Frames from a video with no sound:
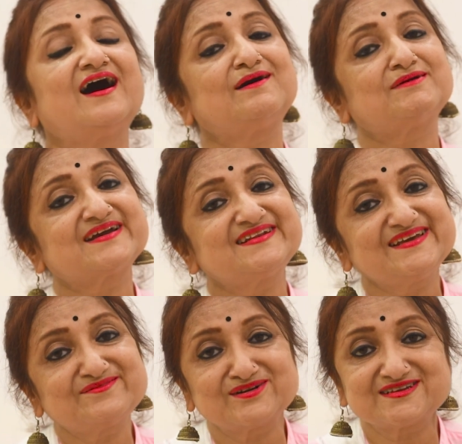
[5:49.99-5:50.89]
আমাকে
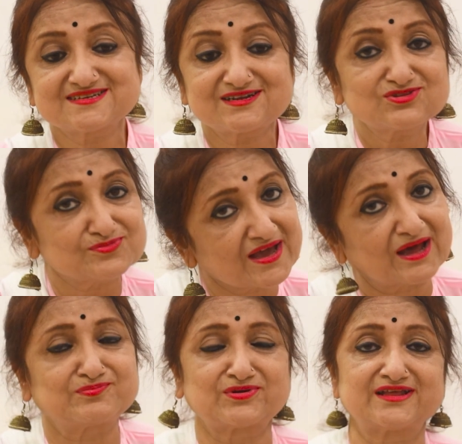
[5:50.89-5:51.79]
দিয়ে বলেছিলেন তুমি
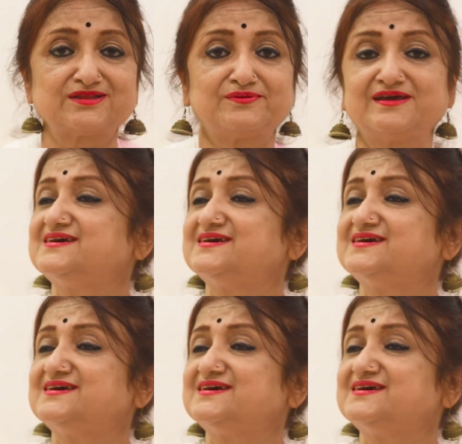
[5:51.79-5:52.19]
আলপনা দেবে